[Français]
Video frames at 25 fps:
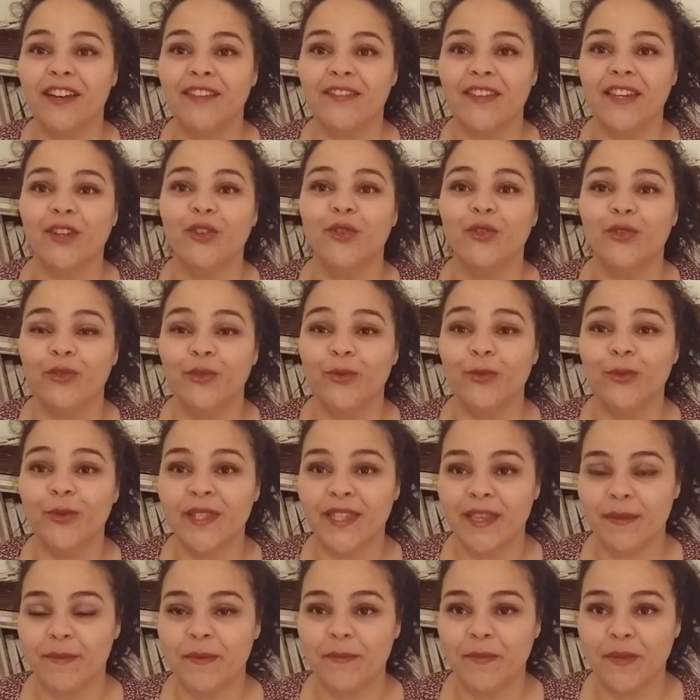avec le
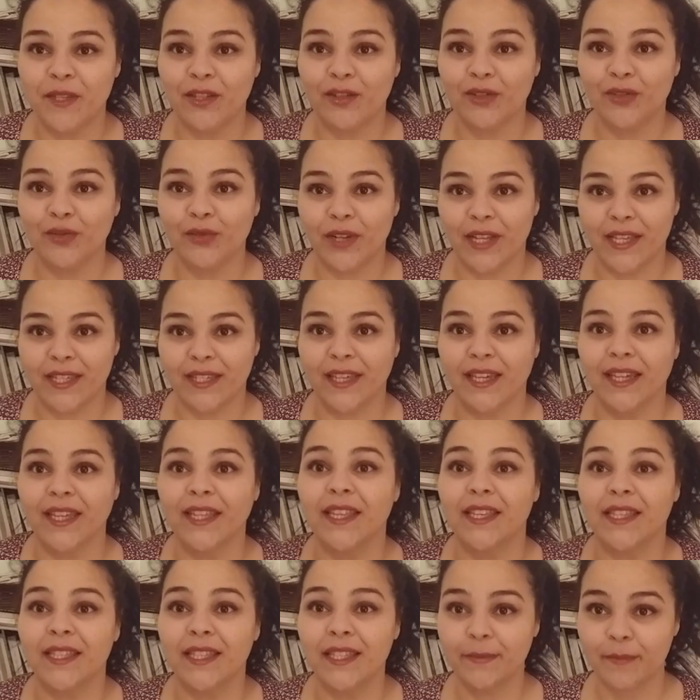11e épisode sur la
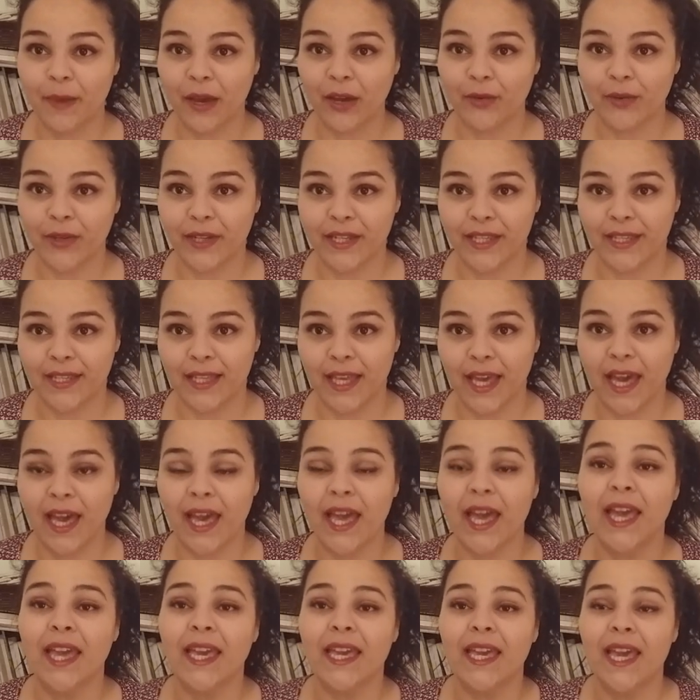série des disparus de
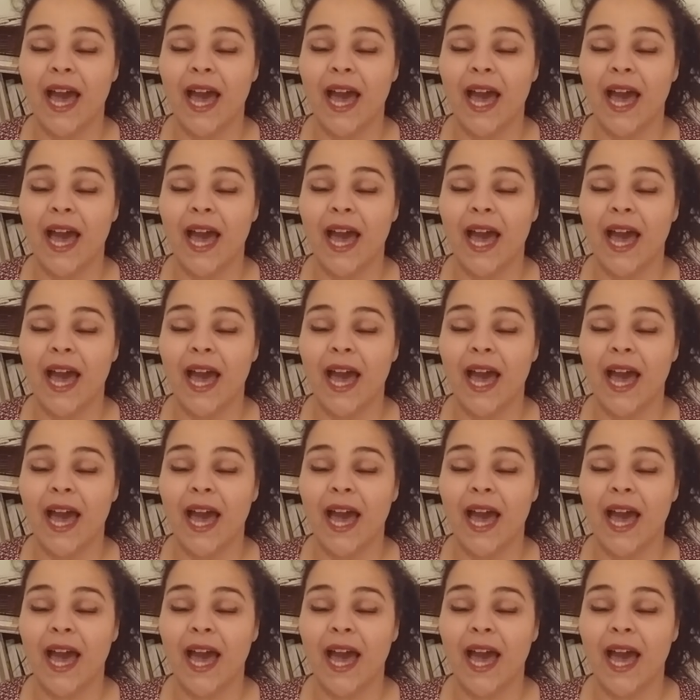l'Isère,